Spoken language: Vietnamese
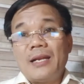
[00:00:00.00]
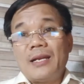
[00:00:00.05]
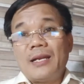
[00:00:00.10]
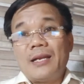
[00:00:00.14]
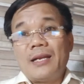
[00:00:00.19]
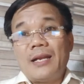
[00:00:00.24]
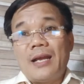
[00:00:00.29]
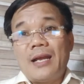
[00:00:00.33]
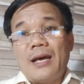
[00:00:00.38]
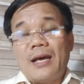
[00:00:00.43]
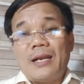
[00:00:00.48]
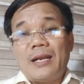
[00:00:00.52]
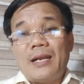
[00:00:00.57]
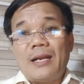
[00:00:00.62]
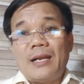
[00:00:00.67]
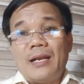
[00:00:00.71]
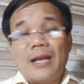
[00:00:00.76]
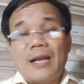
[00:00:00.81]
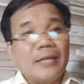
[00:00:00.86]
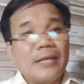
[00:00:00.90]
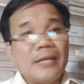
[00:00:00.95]
là
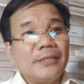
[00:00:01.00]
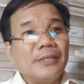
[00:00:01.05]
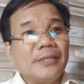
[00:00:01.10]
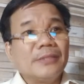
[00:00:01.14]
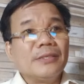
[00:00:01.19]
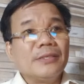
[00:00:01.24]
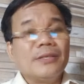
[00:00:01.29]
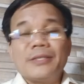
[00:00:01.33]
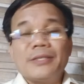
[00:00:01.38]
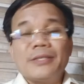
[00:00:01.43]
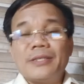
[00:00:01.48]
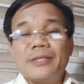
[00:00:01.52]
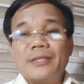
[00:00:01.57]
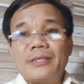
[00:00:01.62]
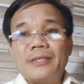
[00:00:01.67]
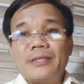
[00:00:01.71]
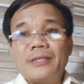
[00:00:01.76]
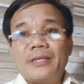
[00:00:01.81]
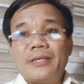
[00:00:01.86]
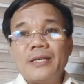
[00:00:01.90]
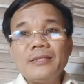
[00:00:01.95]
là những người
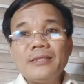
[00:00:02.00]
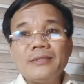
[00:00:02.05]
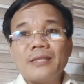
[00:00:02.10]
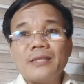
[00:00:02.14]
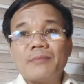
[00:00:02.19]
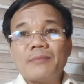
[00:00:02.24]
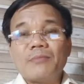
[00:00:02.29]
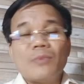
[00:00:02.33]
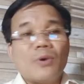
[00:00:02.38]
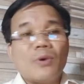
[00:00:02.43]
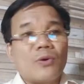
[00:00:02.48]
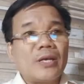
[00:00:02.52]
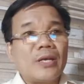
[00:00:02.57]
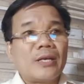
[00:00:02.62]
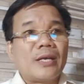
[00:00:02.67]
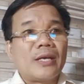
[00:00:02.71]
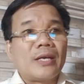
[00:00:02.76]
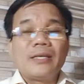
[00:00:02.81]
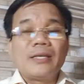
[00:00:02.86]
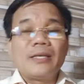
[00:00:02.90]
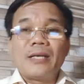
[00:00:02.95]
đứng trong một cái
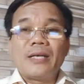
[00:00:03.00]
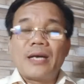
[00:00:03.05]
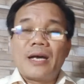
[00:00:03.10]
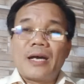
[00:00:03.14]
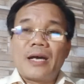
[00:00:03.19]
cái